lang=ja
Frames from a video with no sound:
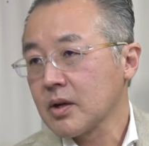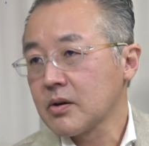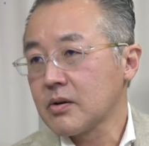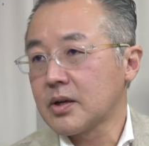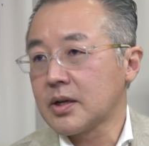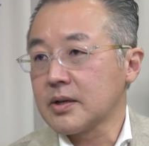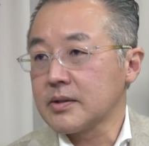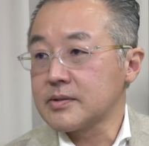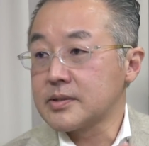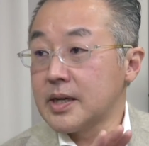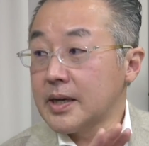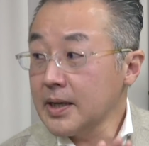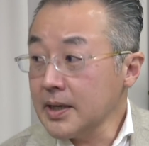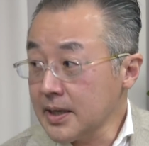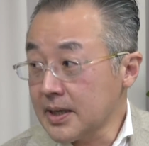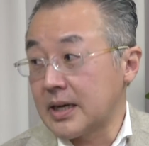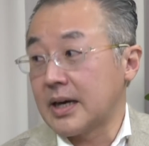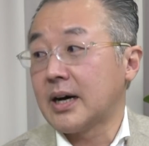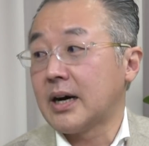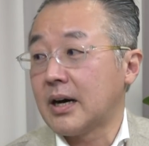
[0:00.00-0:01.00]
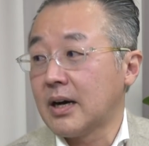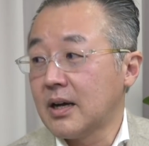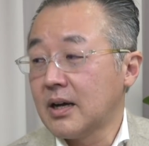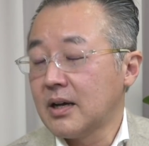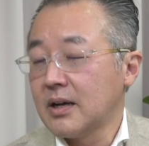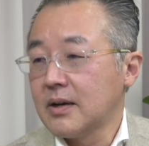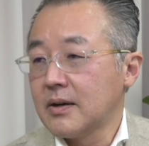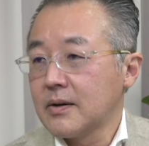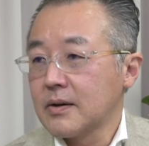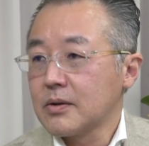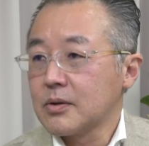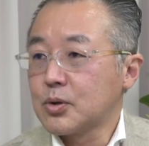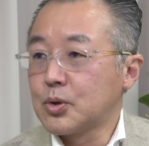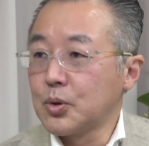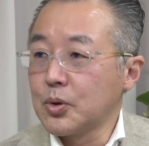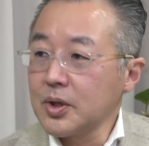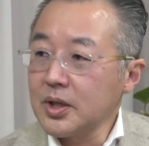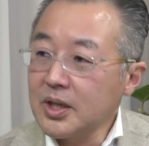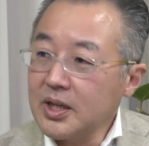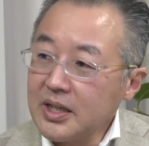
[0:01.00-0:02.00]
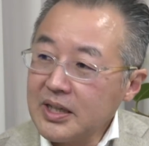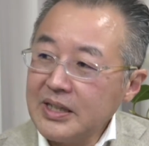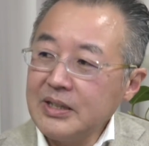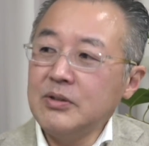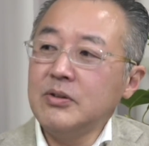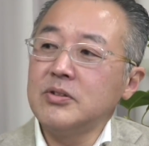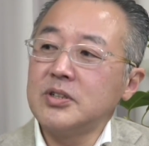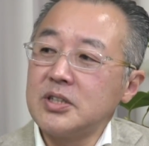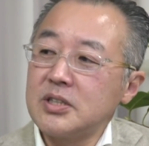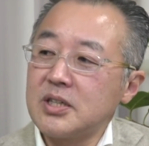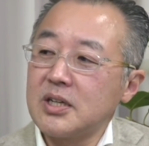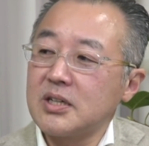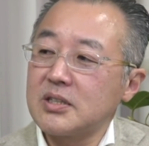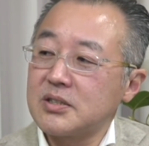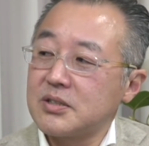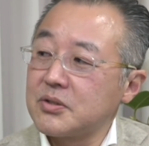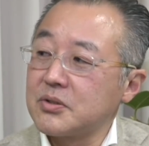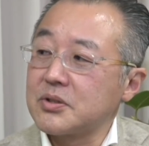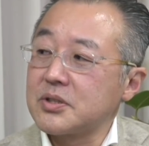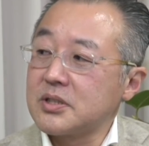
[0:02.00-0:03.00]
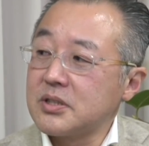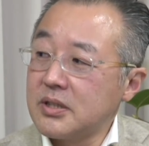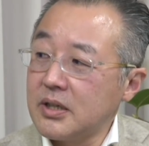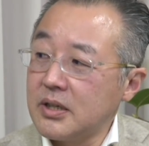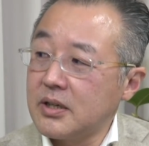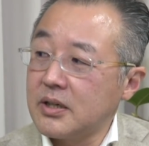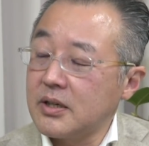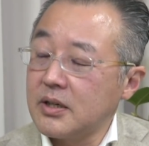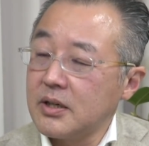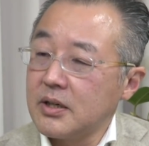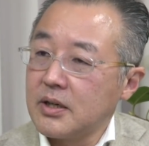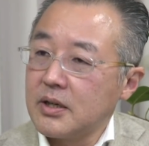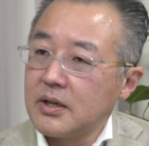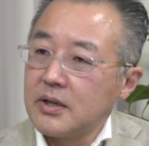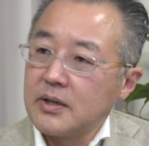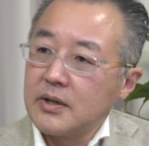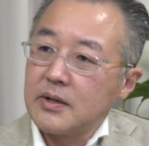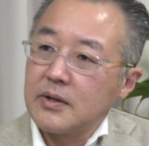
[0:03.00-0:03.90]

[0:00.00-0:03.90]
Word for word: から誰がどれだけのリサーチをして、